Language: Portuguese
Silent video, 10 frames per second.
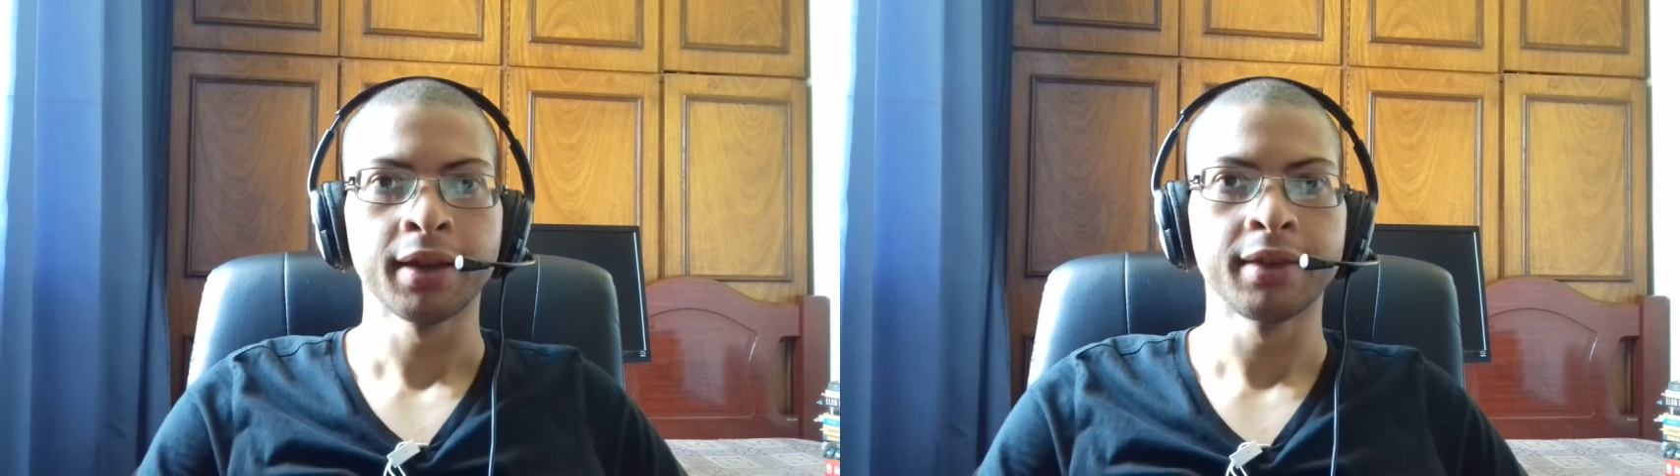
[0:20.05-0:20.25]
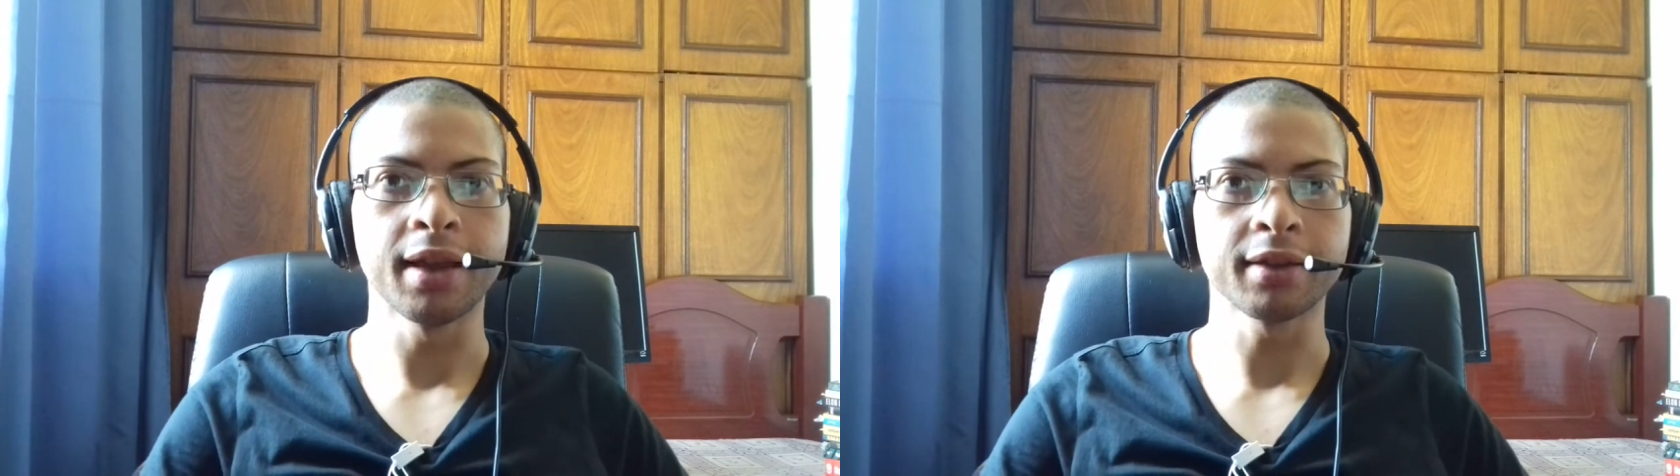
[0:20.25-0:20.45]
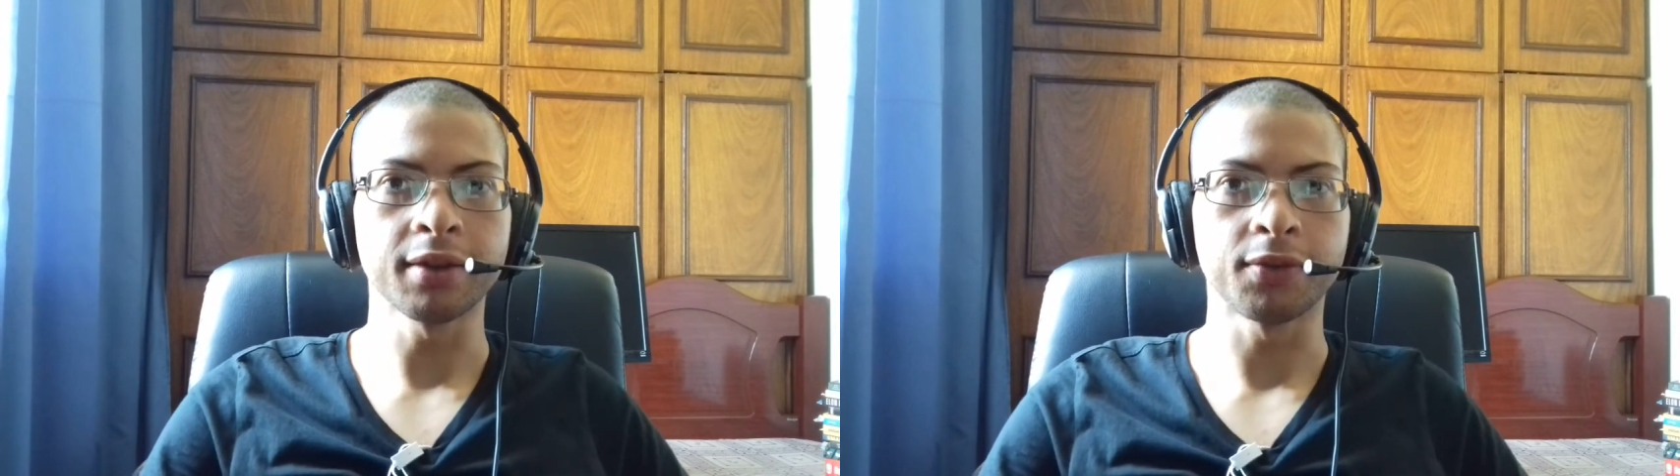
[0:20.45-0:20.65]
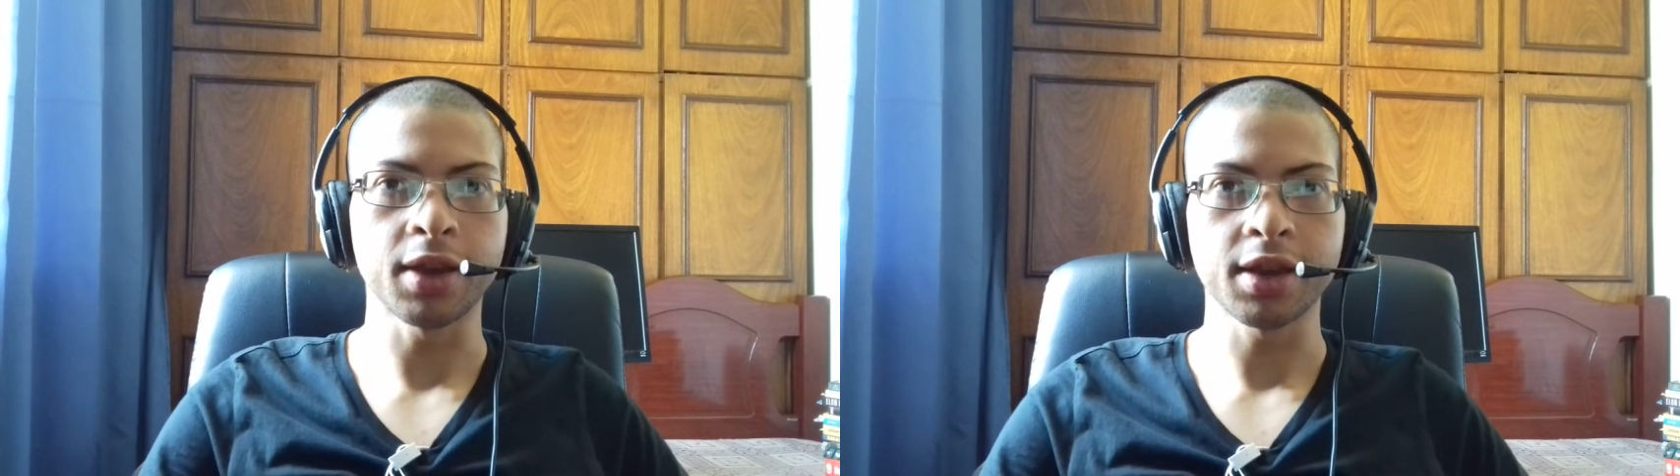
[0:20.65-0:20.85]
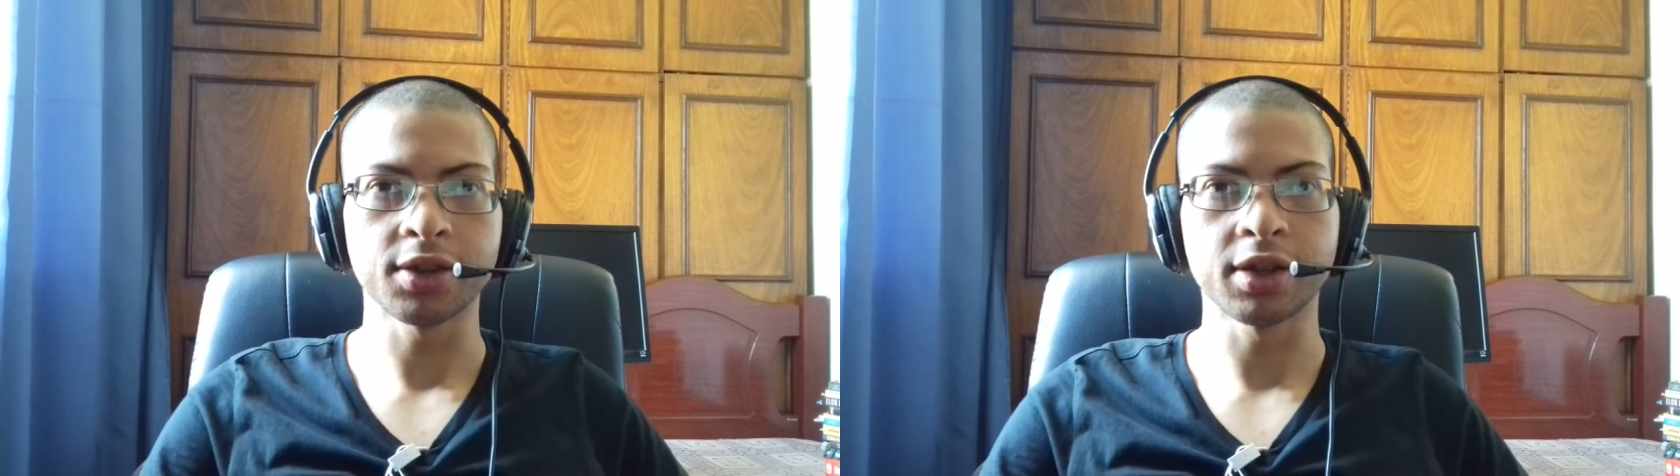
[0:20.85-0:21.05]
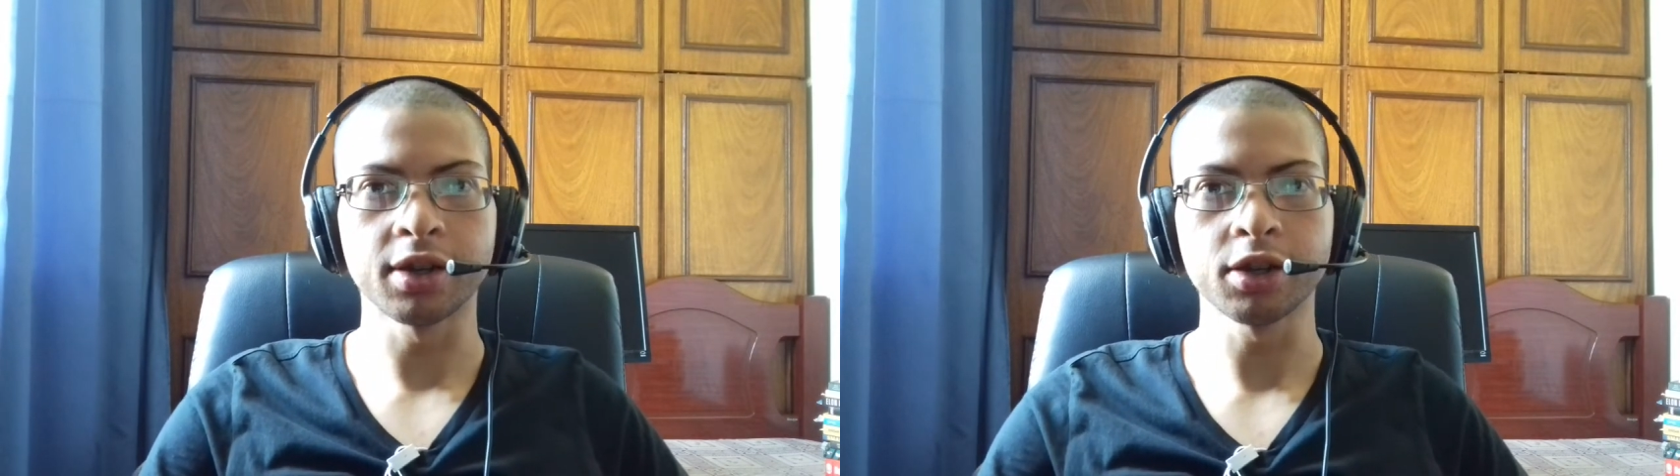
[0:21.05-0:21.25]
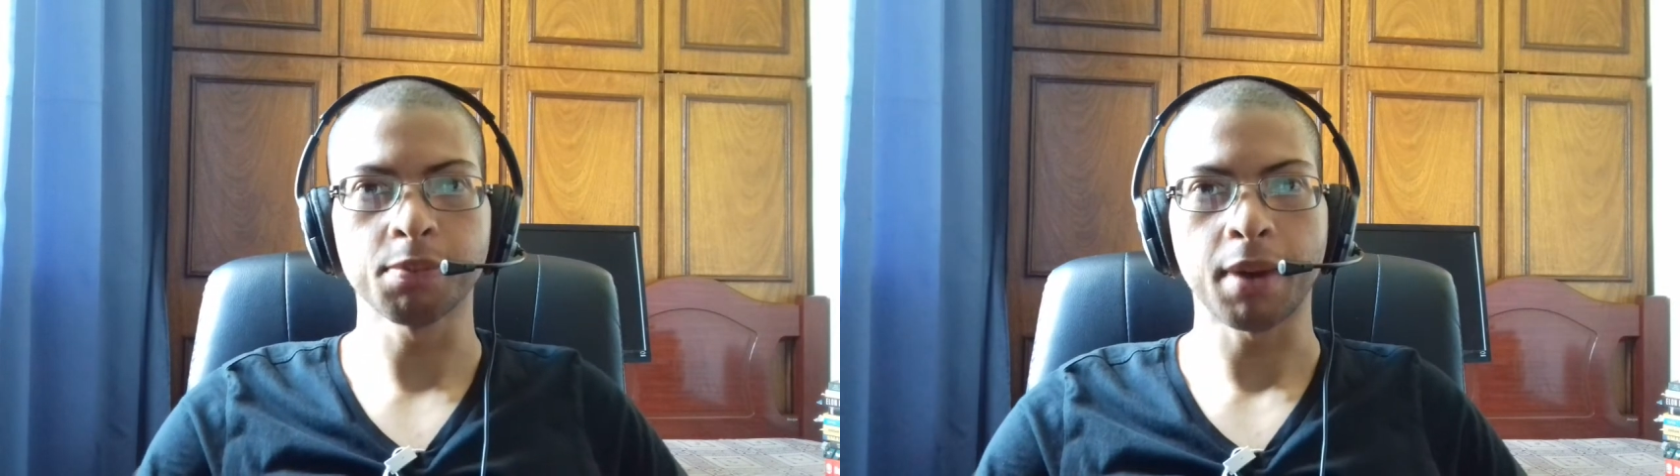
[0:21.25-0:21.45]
Dessa vez, grande